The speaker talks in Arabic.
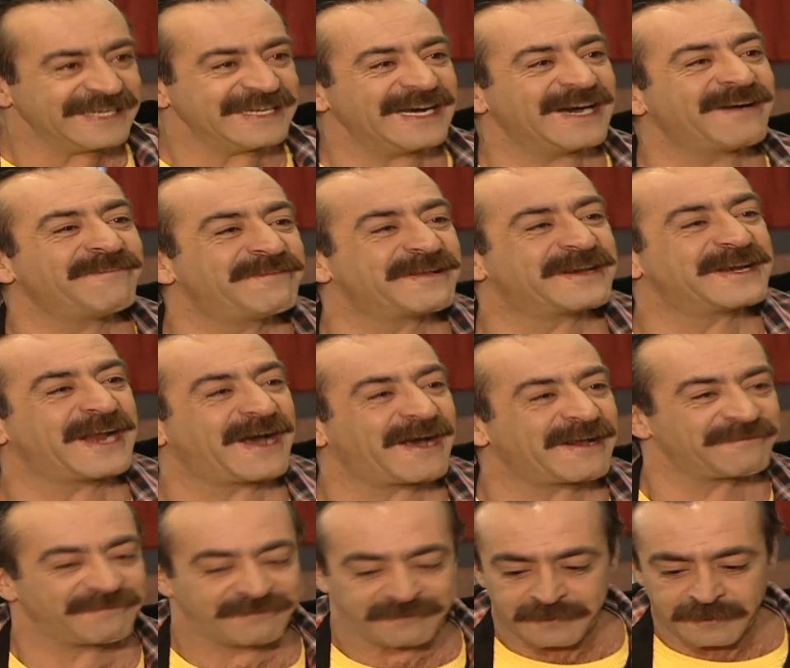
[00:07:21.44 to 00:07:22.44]
اي عافيه ابو
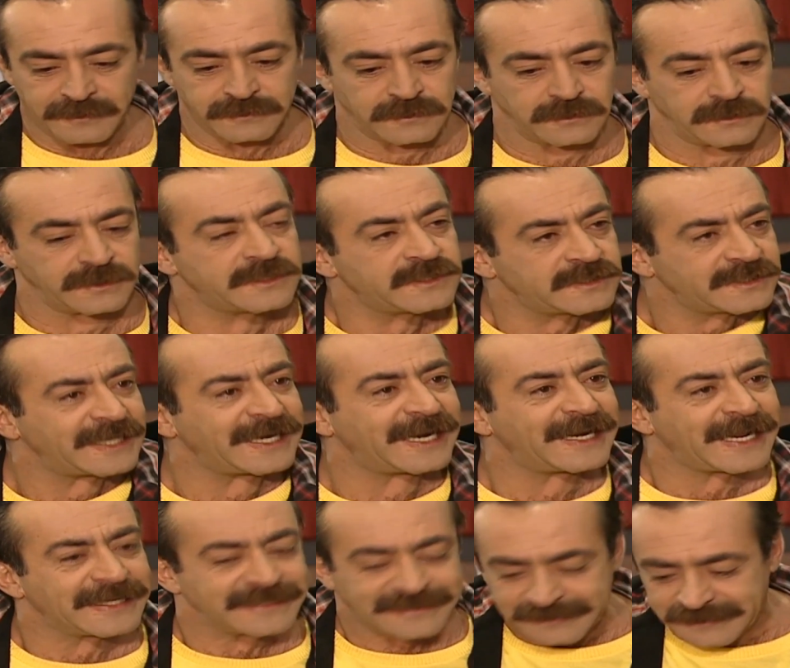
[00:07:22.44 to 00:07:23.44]
عارف
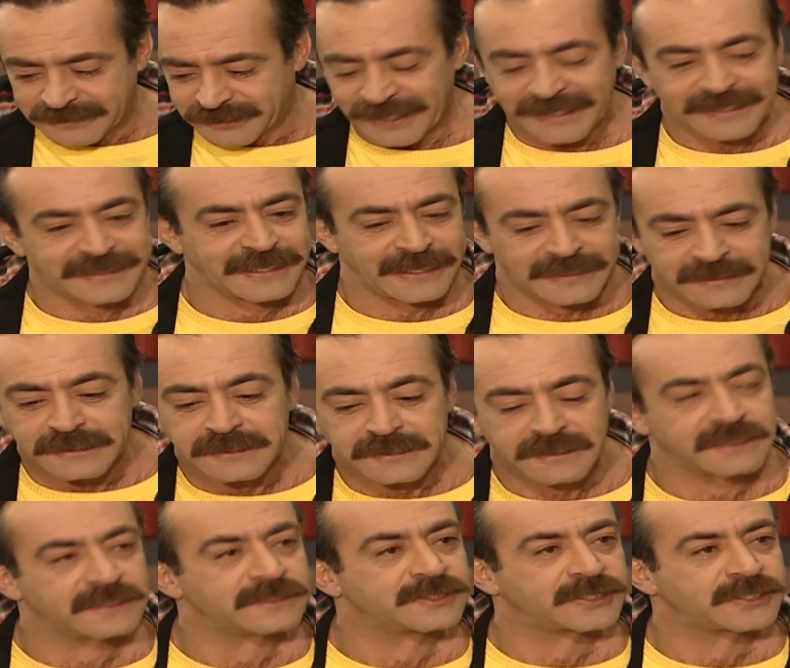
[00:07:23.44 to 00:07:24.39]
تشرب الشاي مالك شبيك